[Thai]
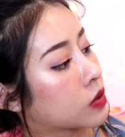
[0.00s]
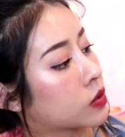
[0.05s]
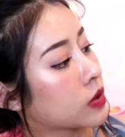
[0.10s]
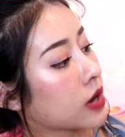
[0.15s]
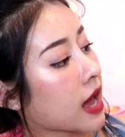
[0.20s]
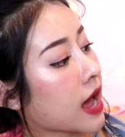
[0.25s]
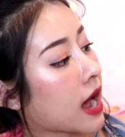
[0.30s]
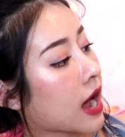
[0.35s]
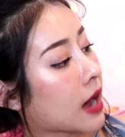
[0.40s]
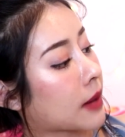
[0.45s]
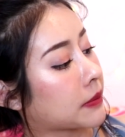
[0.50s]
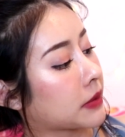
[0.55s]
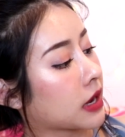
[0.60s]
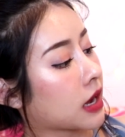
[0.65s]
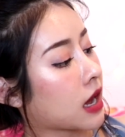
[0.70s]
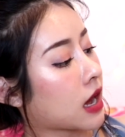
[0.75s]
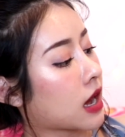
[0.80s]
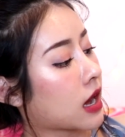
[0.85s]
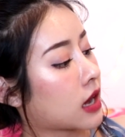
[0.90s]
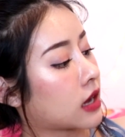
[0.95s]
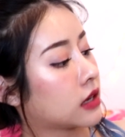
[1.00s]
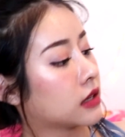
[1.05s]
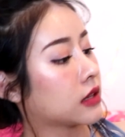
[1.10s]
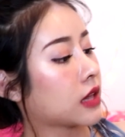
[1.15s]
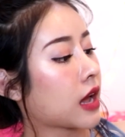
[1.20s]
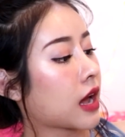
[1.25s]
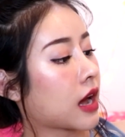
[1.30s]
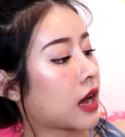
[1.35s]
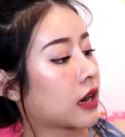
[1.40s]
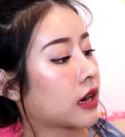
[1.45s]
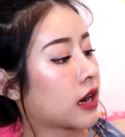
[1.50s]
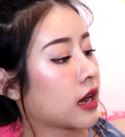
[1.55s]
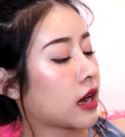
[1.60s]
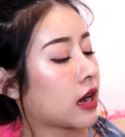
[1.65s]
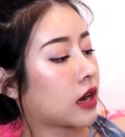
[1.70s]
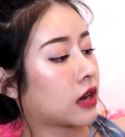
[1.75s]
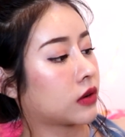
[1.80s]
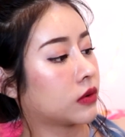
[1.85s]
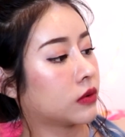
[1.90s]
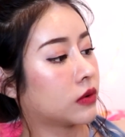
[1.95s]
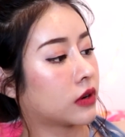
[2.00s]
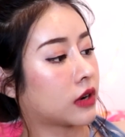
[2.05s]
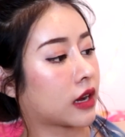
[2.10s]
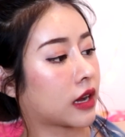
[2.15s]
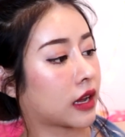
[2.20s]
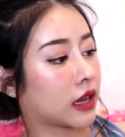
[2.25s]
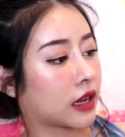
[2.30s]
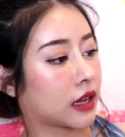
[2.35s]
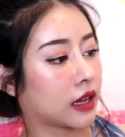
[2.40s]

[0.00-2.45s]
กุหลาบนะคะ ทาหน้าด้วย